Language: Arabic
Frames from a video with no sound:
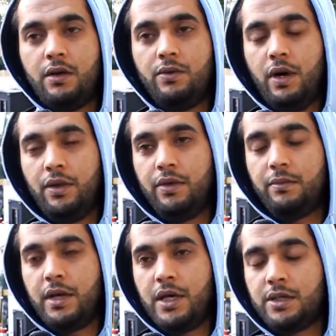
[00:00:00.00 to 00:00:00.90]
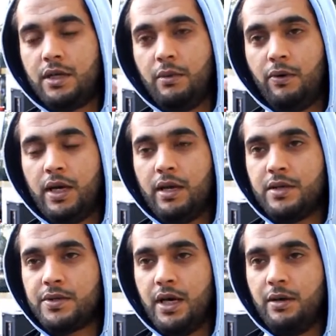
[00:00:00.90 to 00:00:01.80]
نعظم الاجر لمولانا
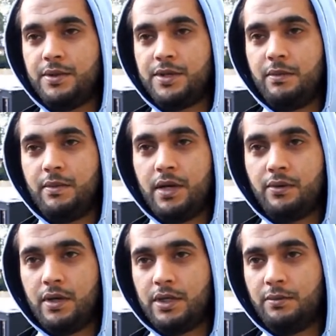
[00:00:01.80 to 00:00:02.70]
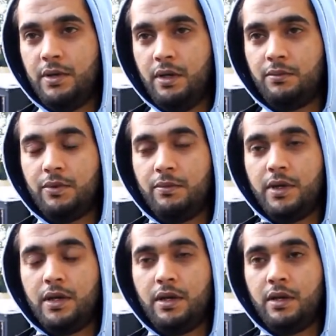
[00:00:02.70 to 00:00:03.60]
صاحب الزمان ولجميع
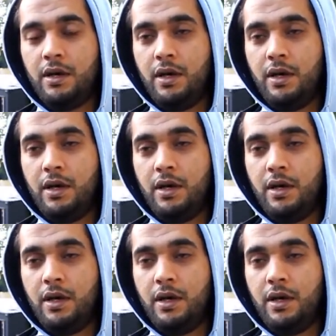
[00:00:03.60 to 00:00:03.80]
المؤمنين